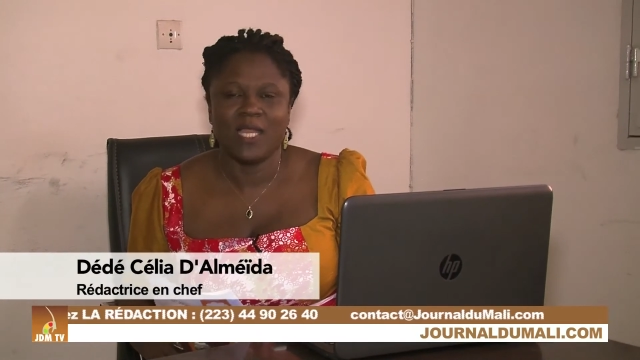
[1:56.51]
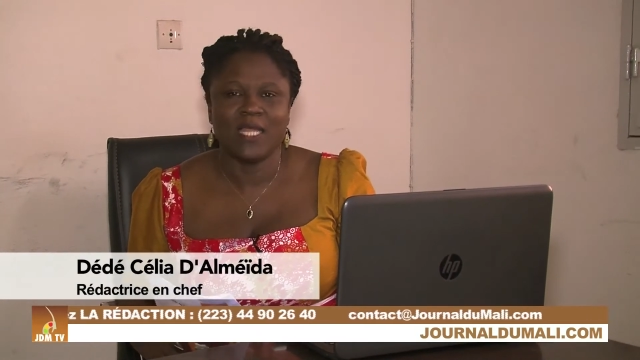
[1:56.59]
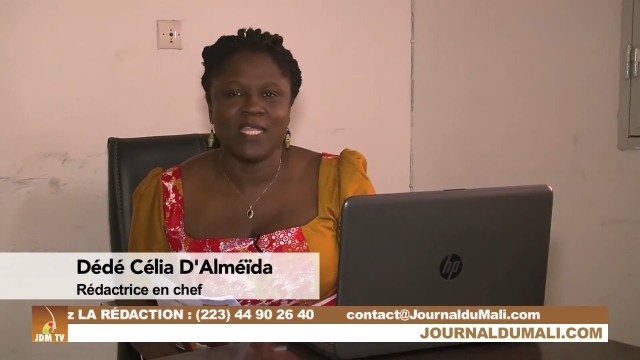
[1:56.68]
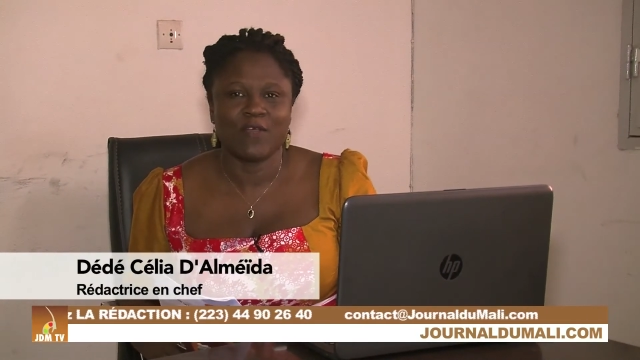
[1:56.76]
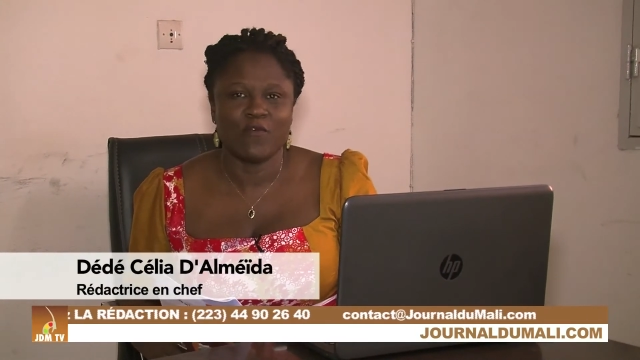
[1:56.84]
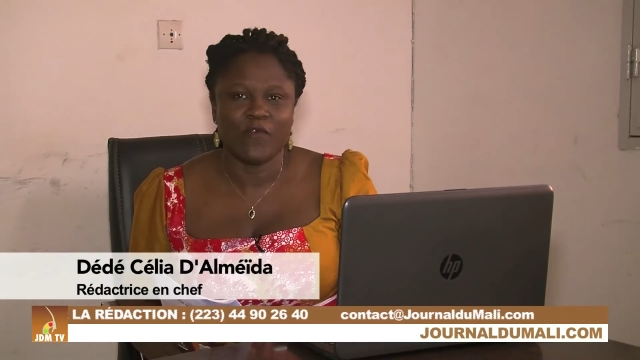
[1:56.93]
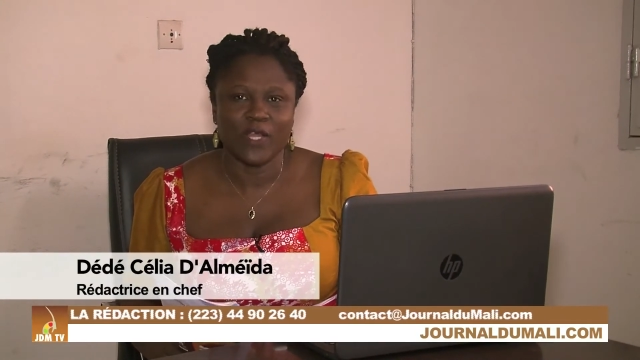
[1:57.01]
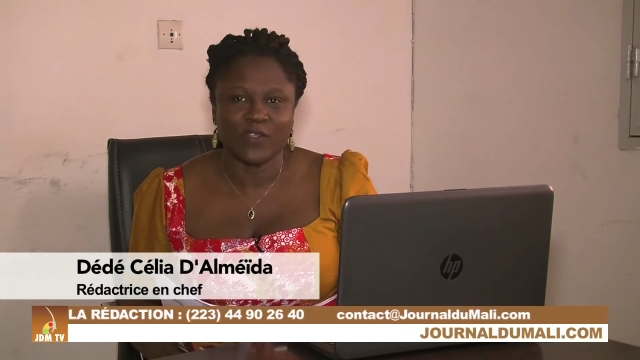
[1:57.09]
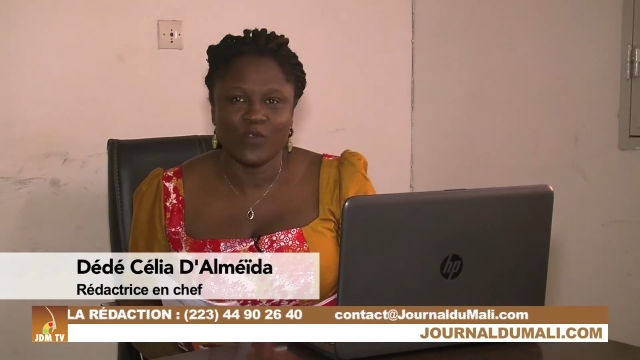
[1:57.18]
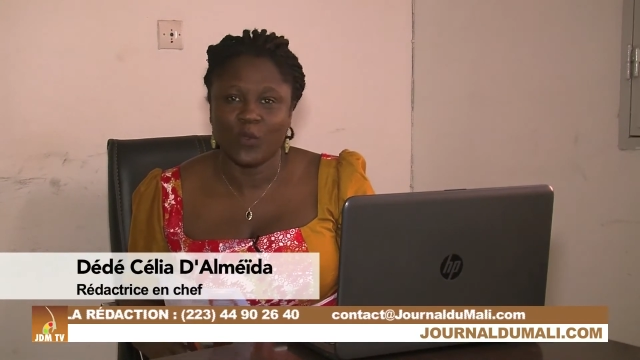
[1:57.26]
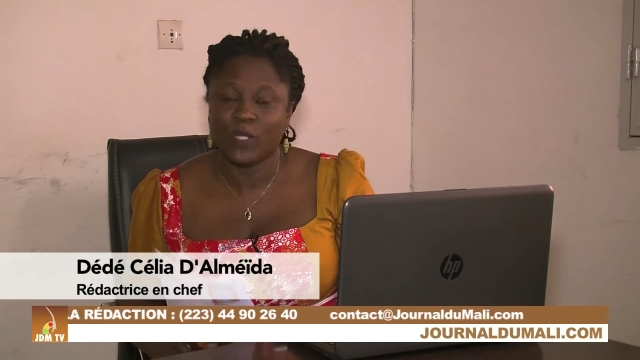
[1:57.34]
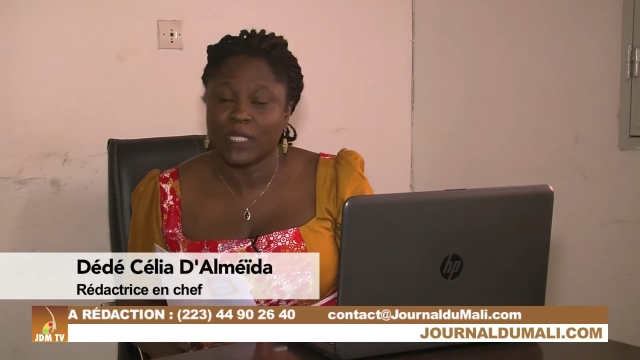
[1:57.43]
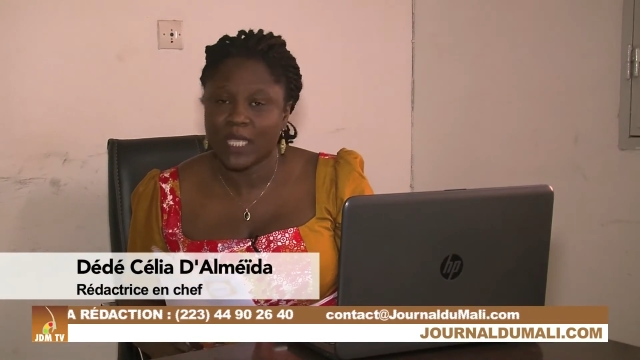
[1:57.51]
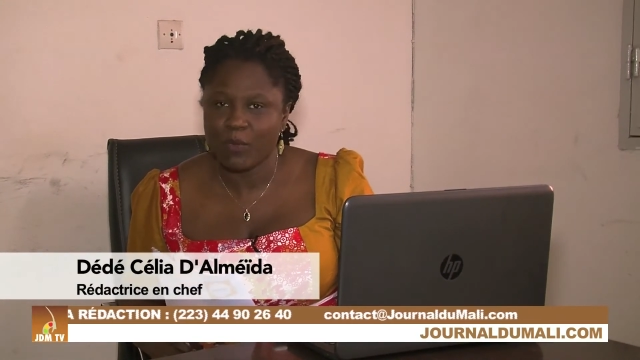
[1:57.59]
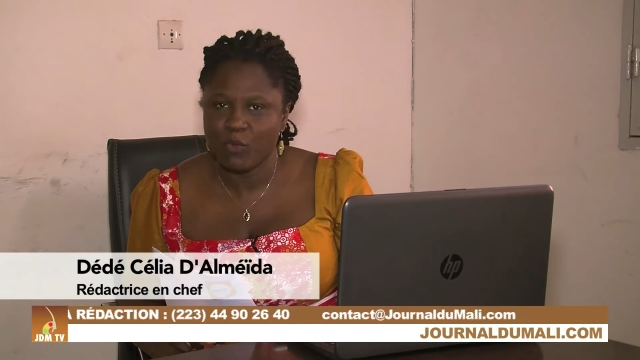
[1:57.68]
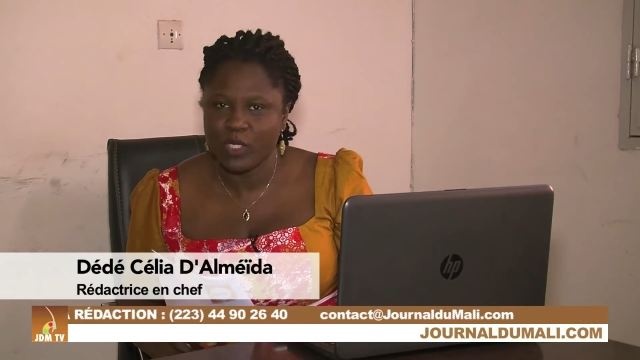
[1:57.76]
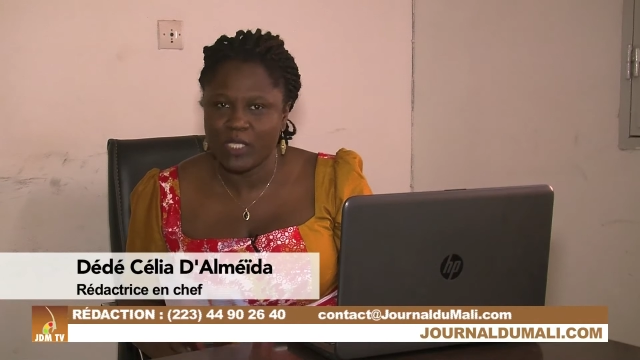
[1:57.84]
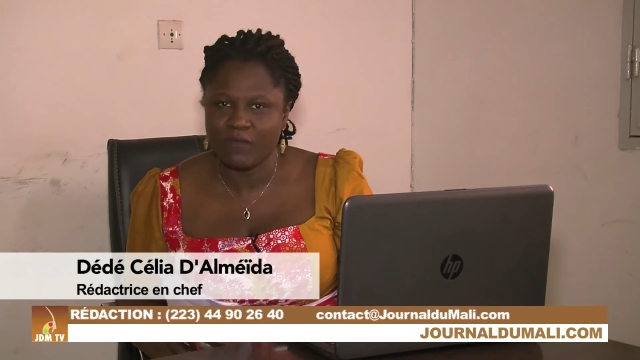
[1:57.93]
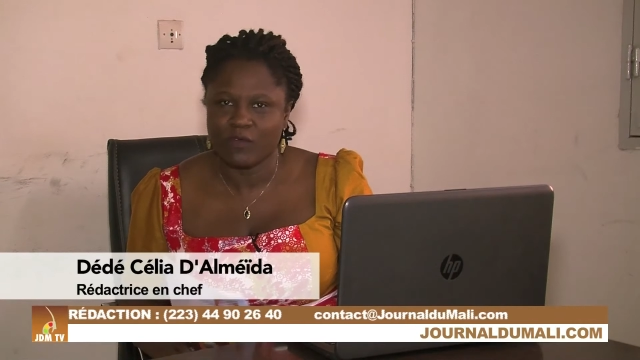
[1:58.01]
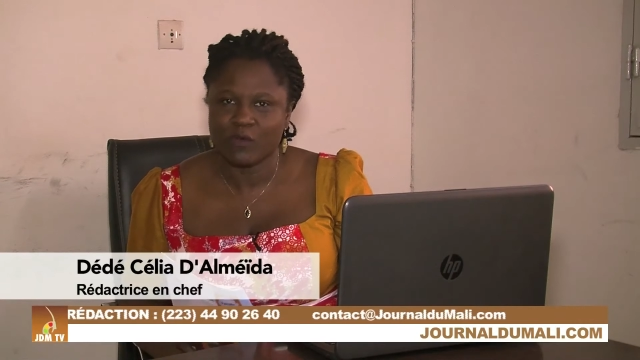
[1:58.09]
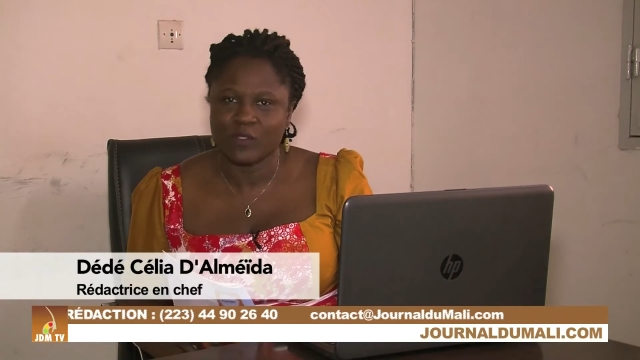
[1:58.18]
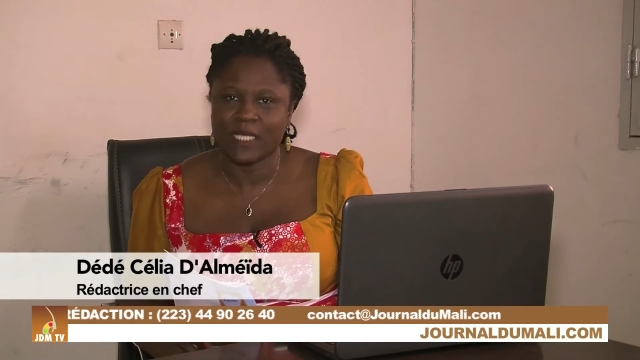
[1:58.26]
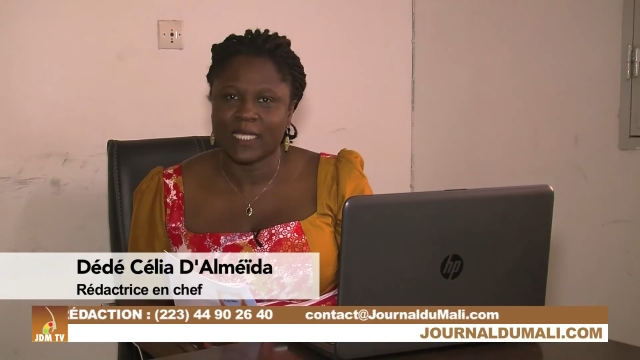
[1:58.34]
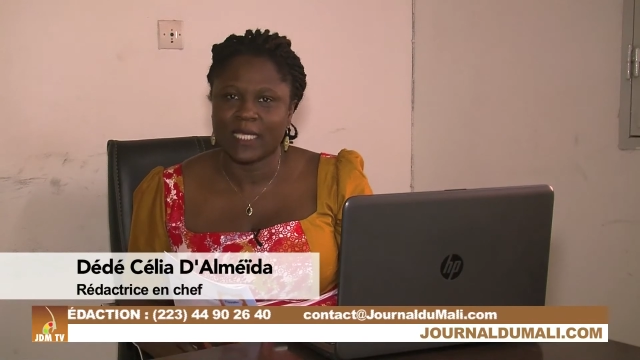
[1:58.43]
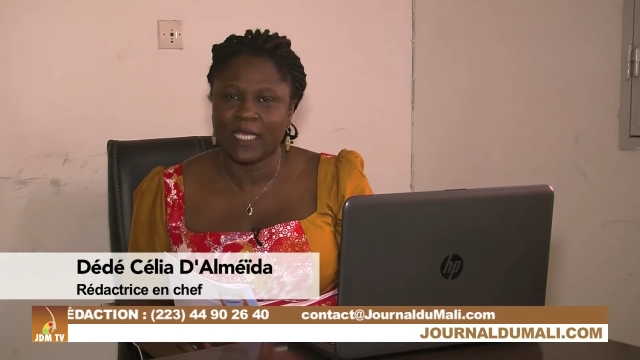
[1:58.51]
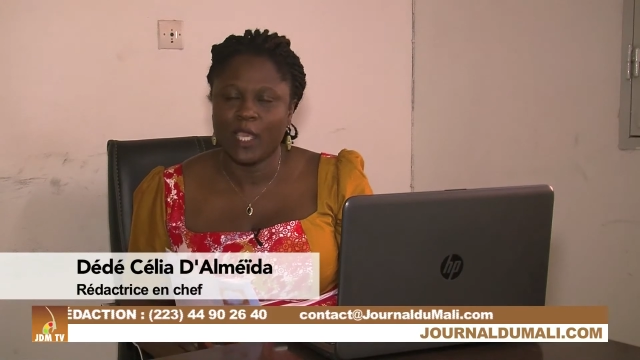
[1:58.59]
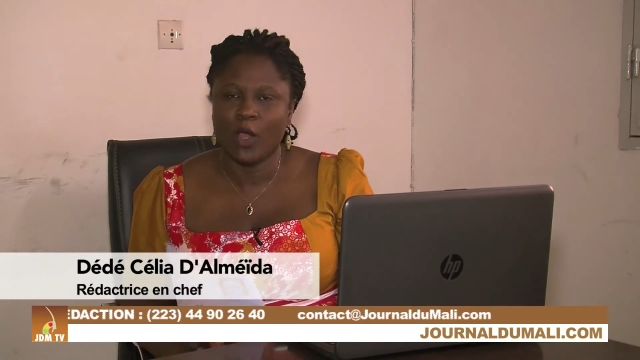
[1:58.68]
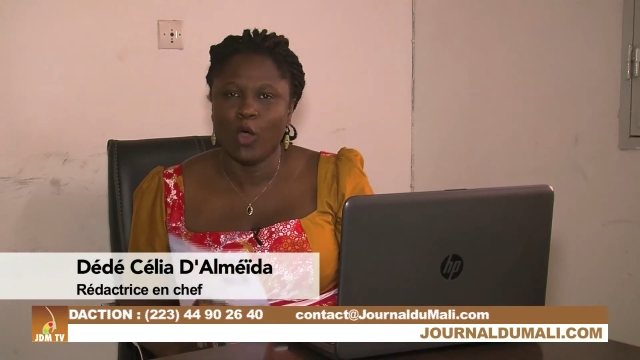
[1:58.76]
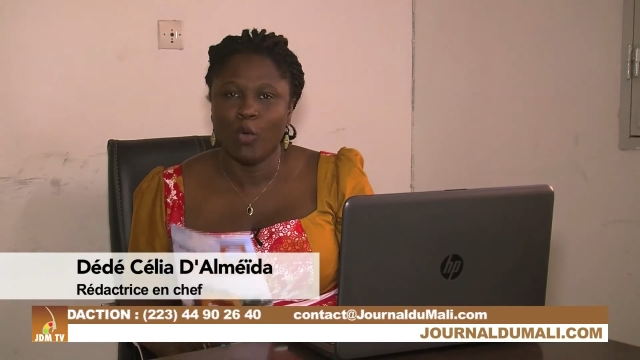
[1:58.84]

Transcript: la découverte d'un très beau livre consacré